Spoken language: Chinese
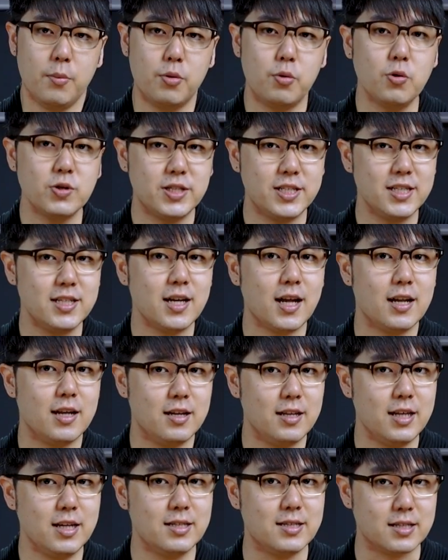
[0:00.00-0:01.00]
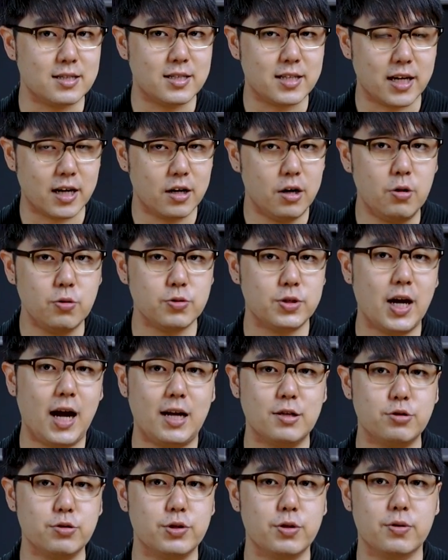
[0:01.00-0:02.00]
不过接下来的例子前后
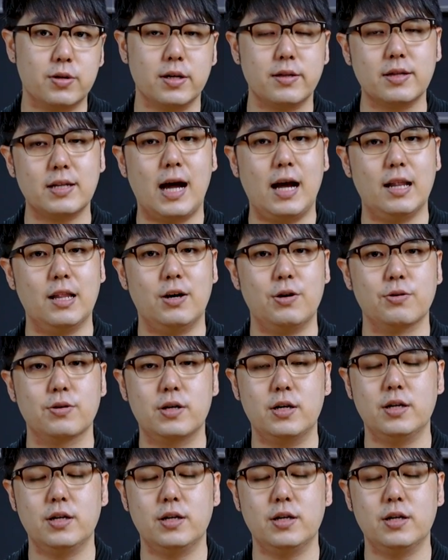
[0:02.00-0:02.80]
差距就更大了，